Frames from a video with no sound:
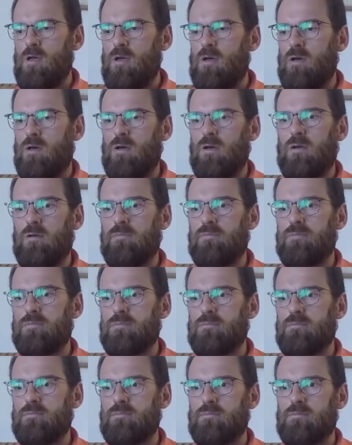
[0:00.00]
Euh,
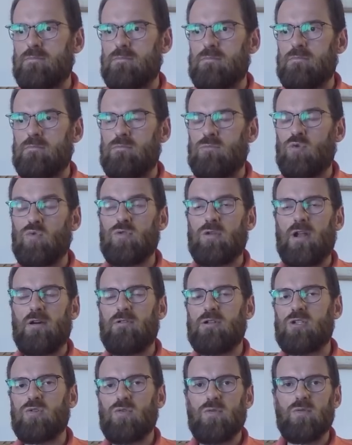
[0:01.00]
bon dans la
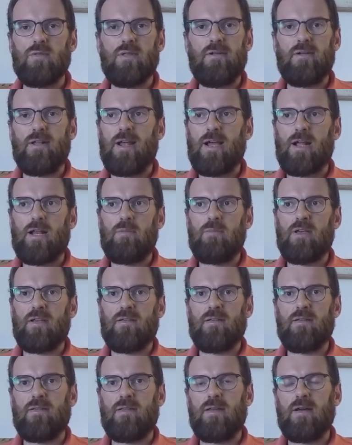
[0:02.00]
voiture on avait la clim
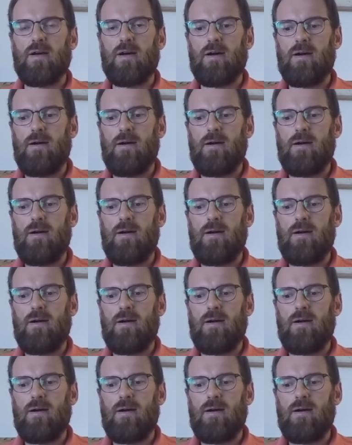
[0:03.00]
etc.